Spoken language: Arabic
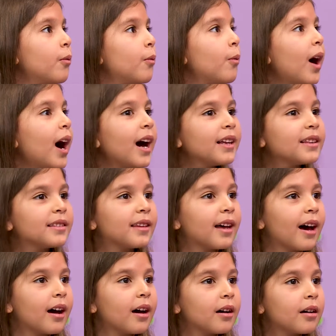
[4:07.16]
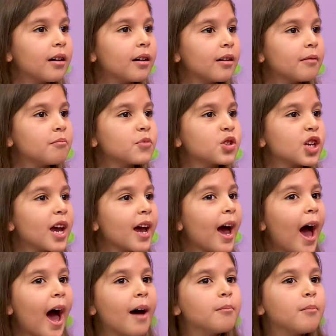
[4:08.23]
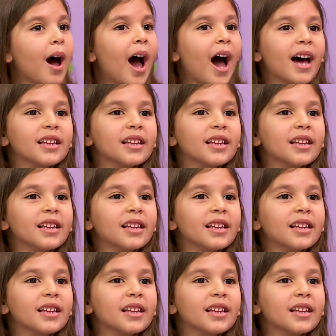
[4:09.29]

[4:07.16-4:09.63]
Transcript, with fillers: وحتى مش ما